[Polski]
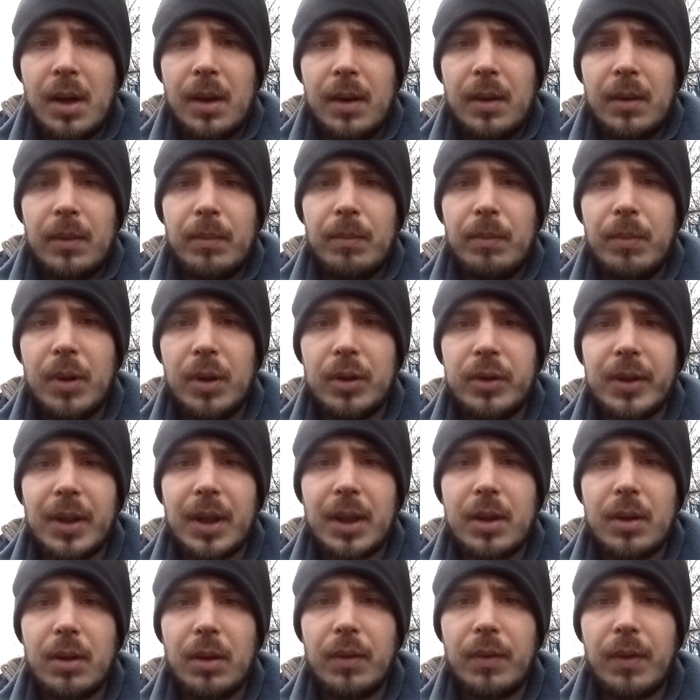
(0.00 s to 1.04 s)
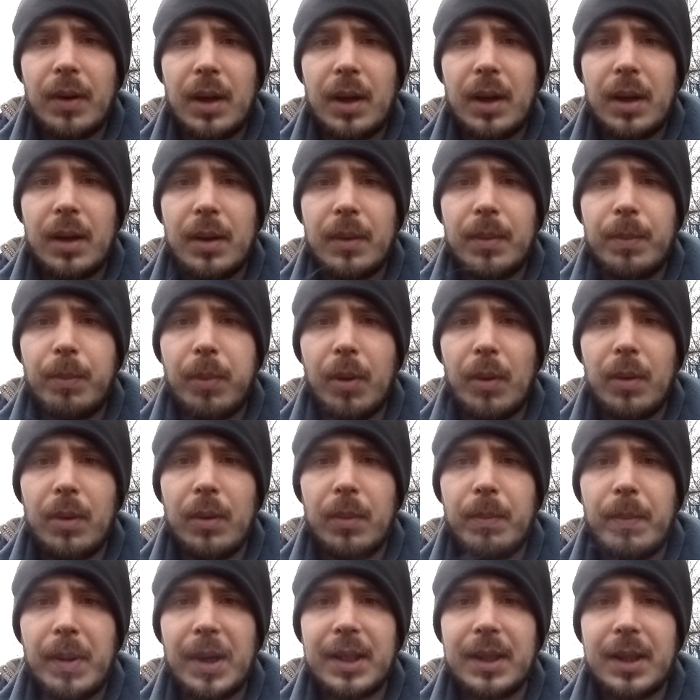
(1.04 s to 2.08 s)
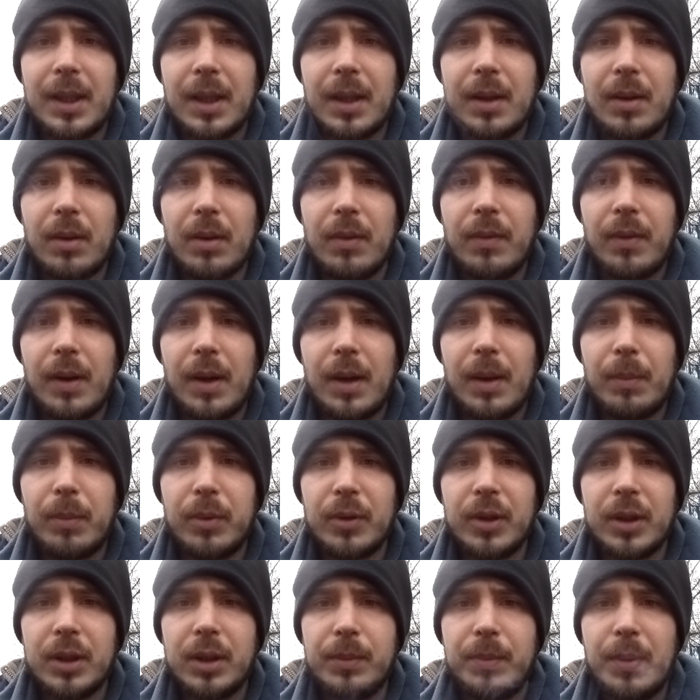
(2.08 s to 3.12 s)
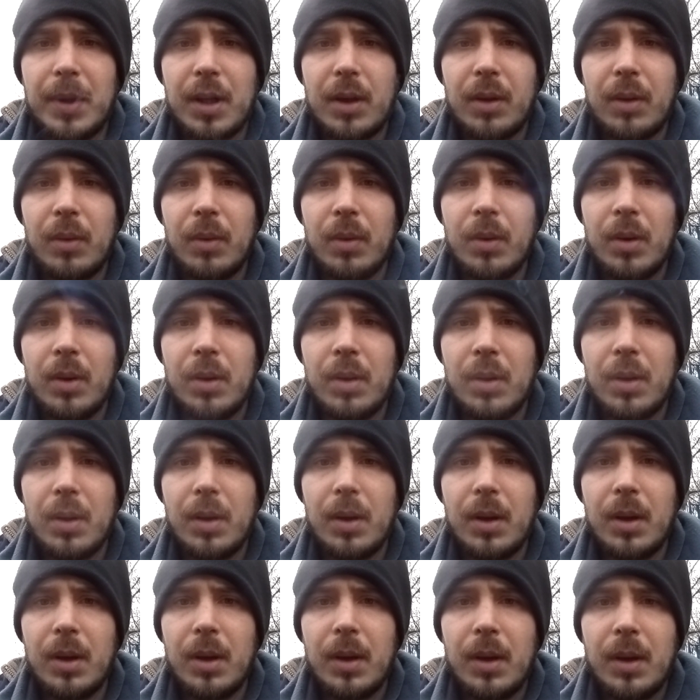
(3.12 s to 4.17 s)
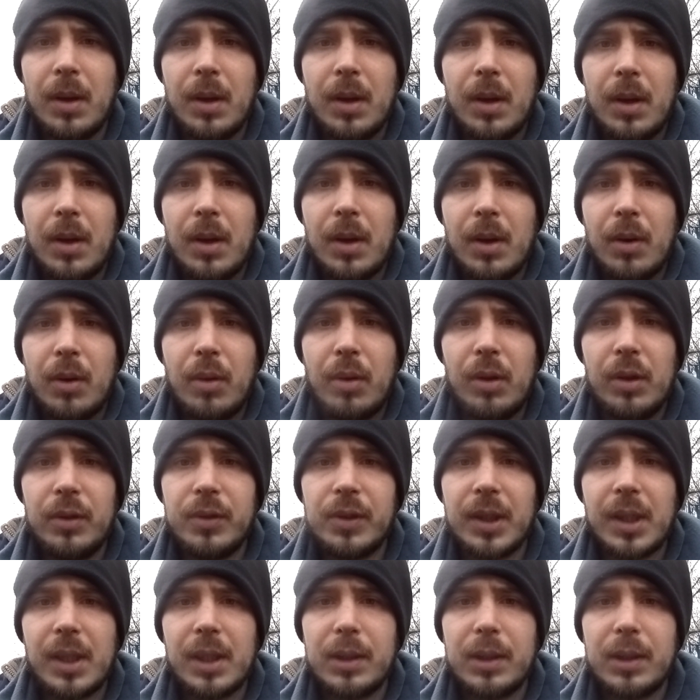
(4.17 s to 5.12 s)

Byłzech kurwa po pety kurwa, bo ich zbierał. Chuj we jest